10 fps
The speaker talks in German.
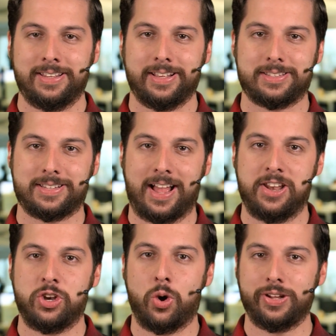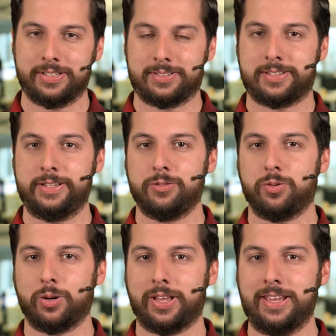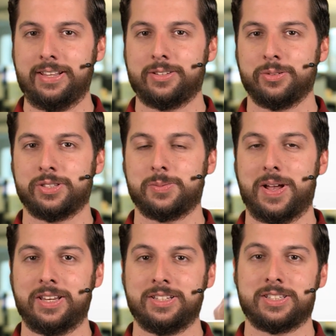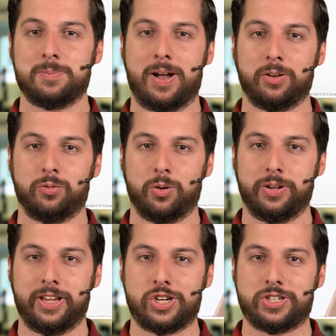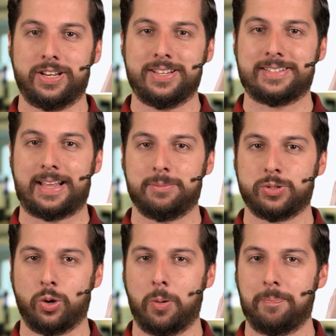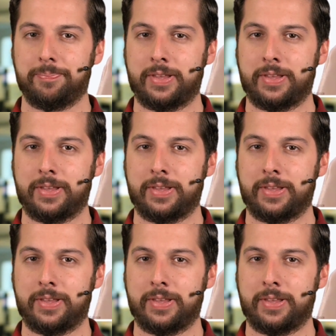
jetzt ein neues Ziel vor Gericht, und zwar den Smartphone-Hersteller Samsung.